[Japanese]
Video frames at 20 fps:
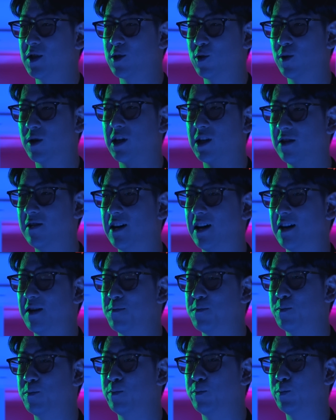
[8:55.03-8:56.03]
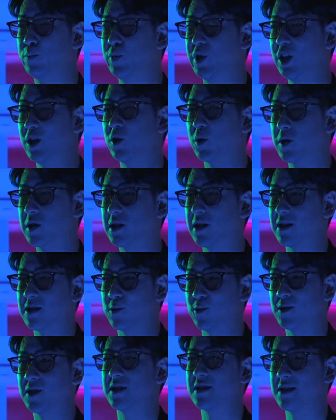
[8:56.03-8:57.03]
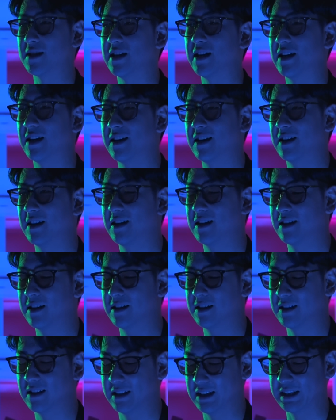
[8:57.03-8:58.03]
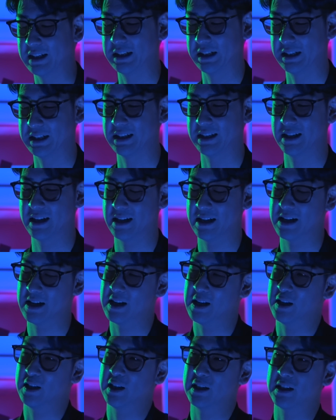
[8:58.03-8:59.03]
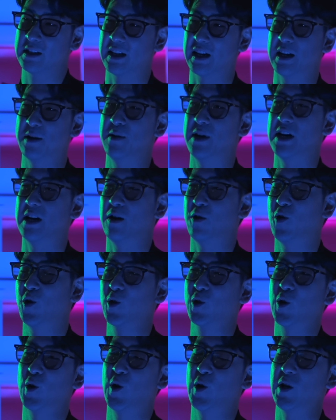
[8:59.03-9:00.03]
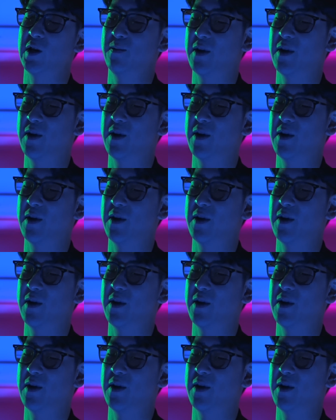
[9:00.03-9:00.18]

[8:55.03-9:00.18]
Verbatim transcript: その方はピンときたそうですね。うん、だからまあ本当